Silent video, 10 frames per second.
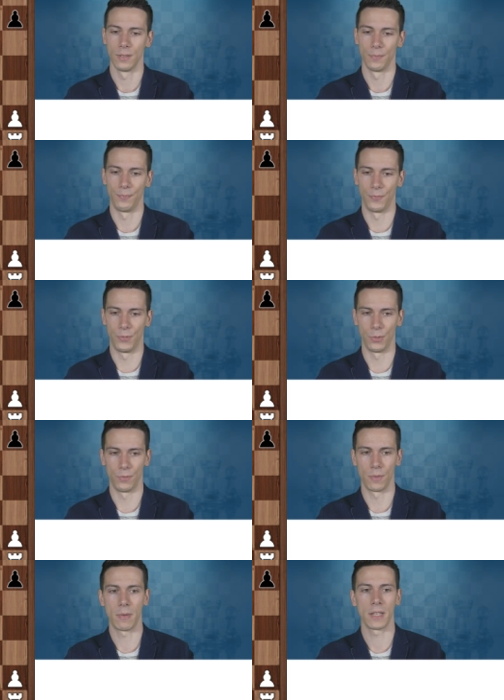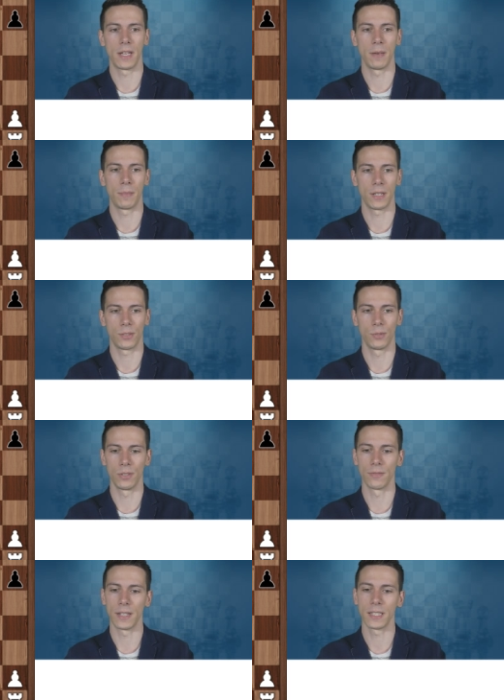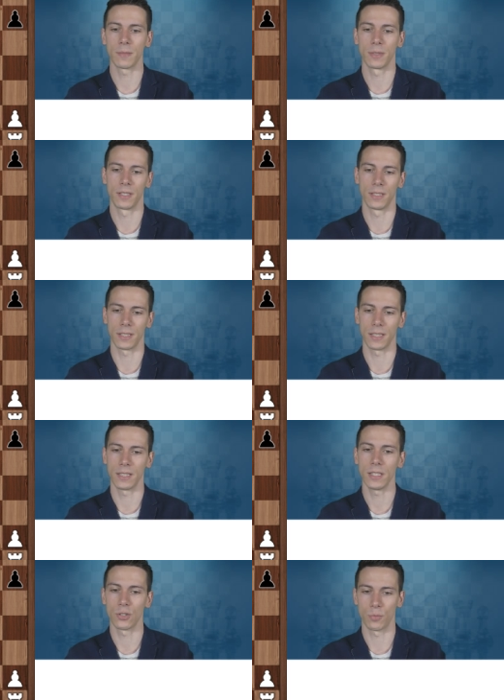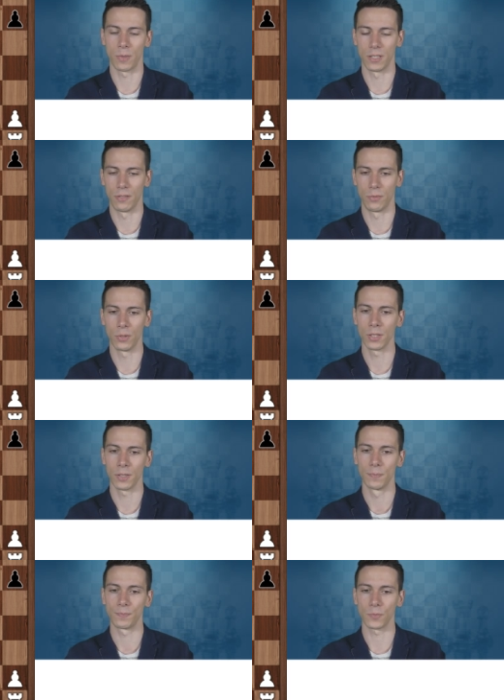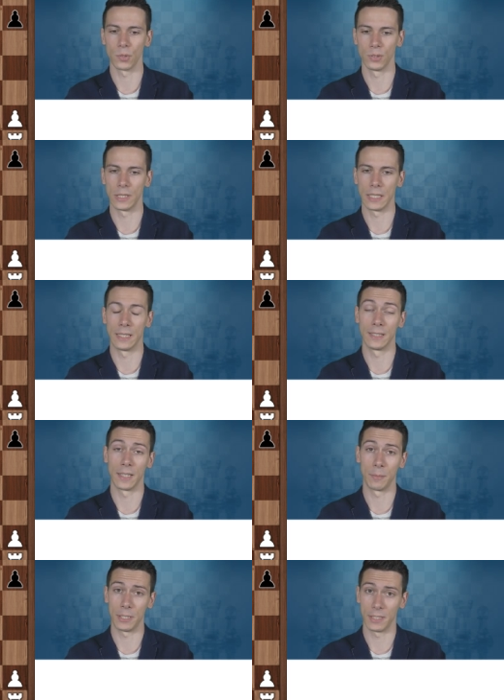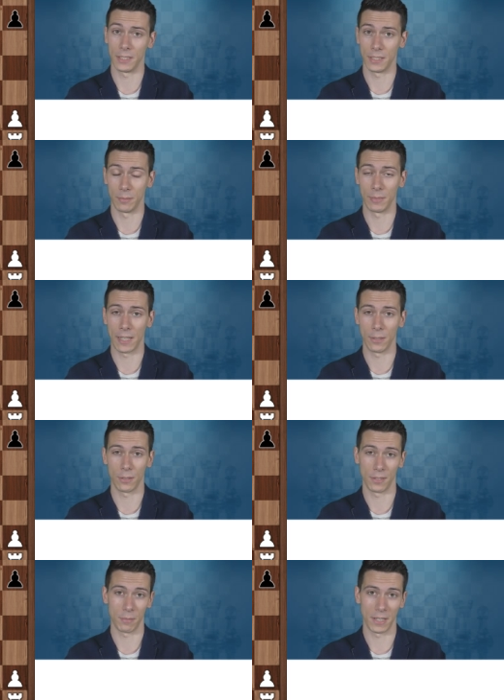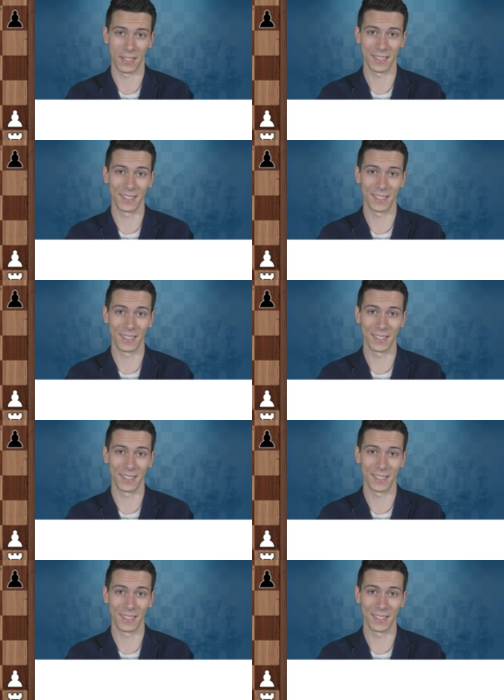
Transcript: So, wir machen ein paar Züge weiter, bis es richtig spannend wird. Und äh, damit ist es im Neidorf ja meistens